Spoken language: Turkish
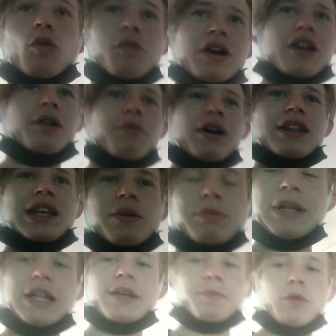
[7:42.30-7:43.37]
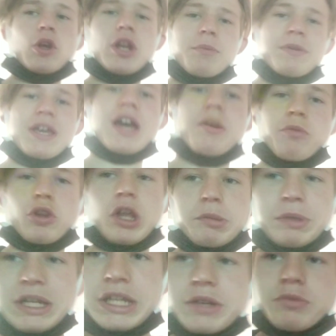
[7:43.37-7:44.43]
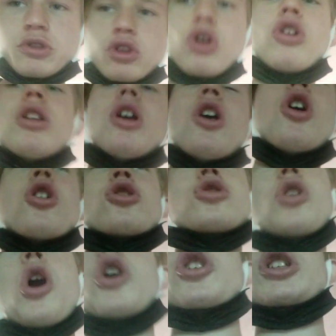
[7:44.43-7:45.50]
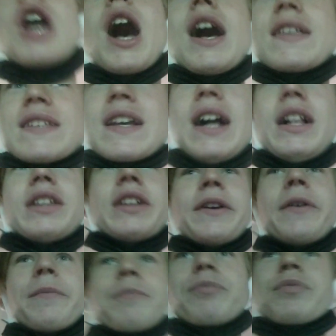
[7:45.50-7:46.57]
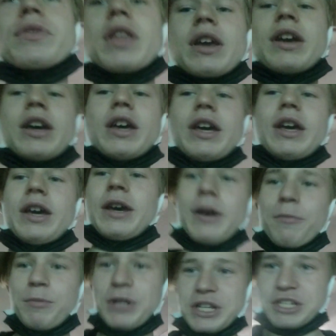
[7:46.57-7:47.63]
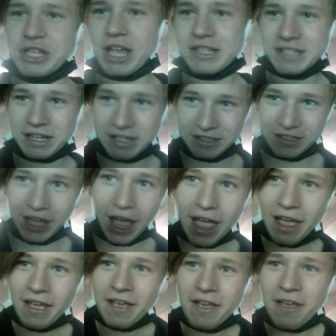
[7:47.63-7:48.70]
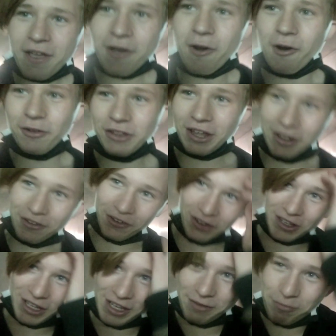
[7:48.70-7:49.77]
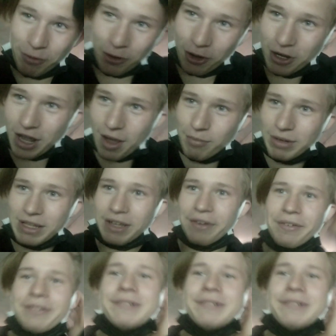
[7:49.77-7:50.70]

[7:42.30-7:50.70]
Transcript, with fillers: Umarım atabilirim öyle bir yer bulabilirim. Son, sonuçta az kaldı. E, bineceğiz yakında. Ondan dolayı bu önemli.